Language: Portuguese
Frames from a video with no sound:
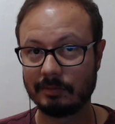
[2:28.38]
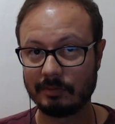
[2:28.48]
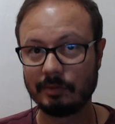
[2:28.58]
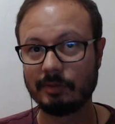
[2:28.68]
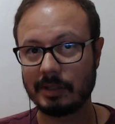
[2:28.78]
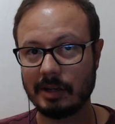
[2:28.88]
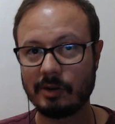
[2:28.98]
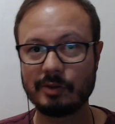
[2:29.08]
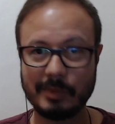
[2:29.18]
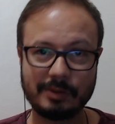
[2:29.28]
um dos
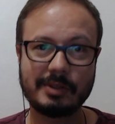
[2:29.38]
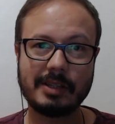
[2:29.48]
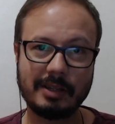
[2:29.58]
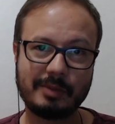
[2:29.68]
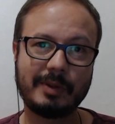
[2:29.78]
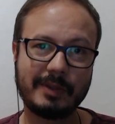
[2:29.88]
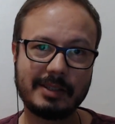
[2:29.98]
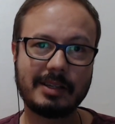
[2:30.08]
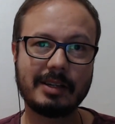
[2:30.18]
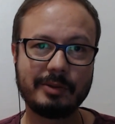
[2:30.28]
carros mais usados para fazer
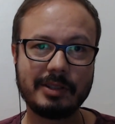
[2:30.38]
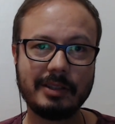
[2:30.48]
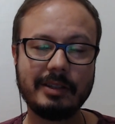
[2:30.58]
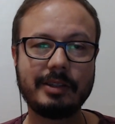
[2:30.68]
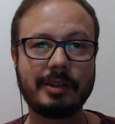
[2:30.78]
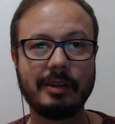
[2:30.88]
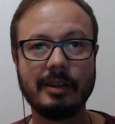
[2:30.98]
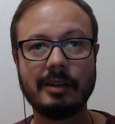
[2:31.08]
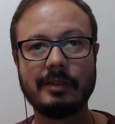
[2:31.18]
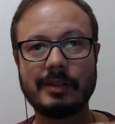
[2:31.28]
carro de lanche
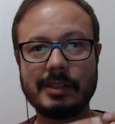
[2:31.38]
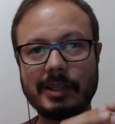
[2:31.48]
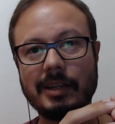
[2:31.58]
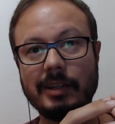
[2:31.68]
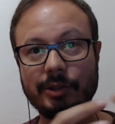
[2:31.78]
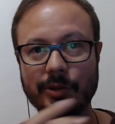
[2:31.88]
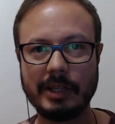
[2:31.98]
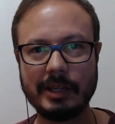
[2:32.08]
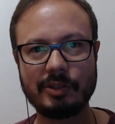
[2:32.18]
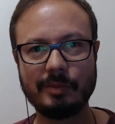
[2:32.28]
fazer é aquela
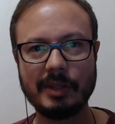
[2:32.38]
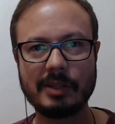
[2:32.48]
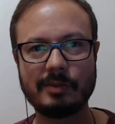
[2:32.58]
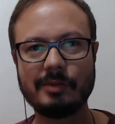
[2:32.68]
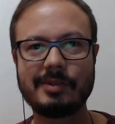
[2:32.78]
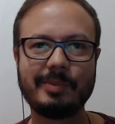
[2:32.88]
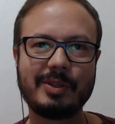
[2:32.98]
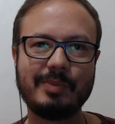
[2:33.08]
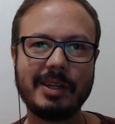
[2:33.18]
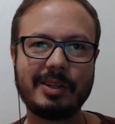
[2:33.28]
lanchonete mesmo, não
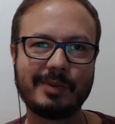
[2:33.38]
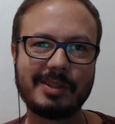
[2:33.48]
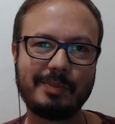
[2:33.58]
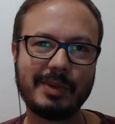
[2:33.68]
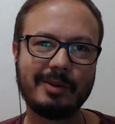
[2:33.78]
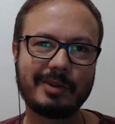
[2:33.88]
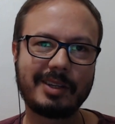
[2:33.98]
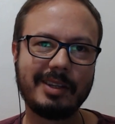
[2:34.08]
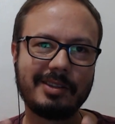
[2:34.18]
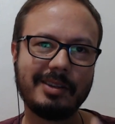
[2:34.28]
simplesmente você pegar um
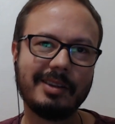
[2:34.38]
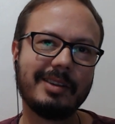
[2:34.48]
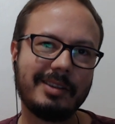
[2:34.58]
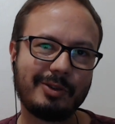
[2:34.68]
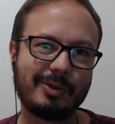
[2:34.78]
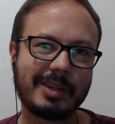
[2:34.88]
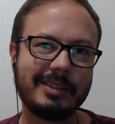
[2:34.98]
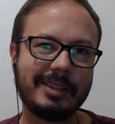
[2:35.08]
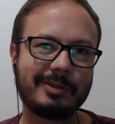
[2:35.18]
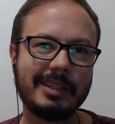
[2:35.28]
kit e jogar
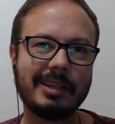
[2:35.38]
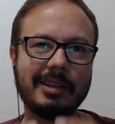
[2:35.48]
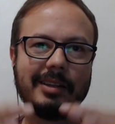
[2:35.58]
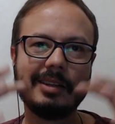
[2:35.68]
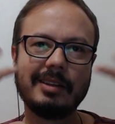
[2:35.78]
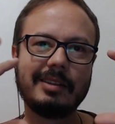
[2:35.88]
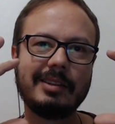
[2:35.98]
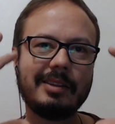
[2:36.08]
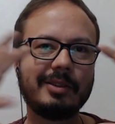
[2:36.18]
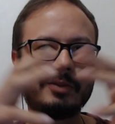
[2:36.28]
dentro dela.
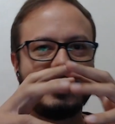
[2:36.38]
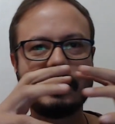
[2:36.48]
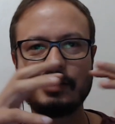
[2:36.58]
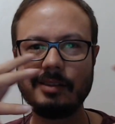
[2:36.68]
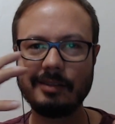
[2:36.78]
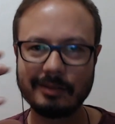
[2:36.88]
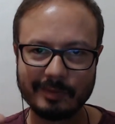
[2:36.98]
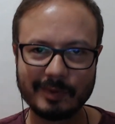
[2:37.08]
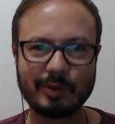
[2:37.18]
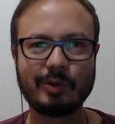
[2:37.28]
Não, eles fazem
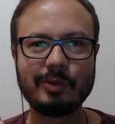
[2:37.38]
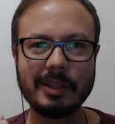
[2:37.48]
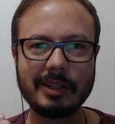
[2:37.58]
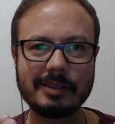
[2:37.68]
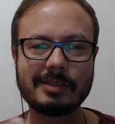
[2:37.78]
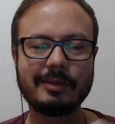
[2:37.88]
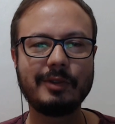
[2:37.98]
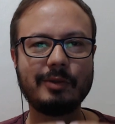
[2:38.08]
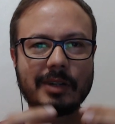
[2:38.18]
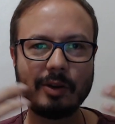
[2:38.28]
todo o lance,
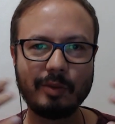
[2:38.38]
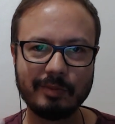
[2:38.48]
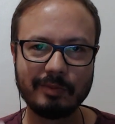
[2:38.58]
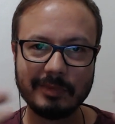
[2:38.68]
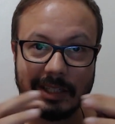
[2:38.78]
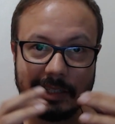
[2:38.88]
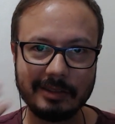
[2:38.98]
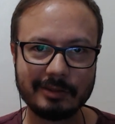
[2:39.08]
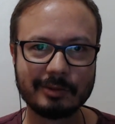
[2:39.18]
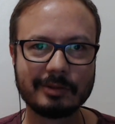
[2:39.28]
vira um carro
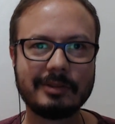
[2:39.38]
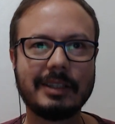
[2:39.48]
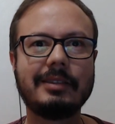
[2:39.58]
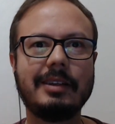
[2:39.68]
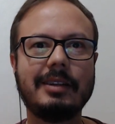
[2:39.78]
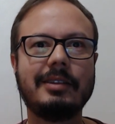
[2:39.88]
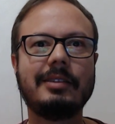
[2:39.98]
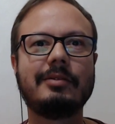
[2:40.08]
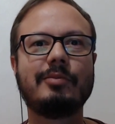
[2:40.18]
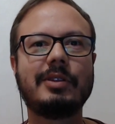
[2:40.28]
lindo até, né?
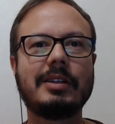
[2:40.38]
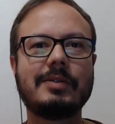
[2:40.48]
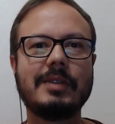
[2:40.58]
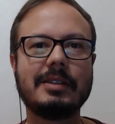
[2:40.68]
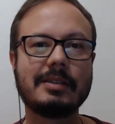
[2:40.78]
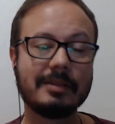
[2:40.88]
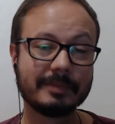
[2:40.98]
Muitas vezes.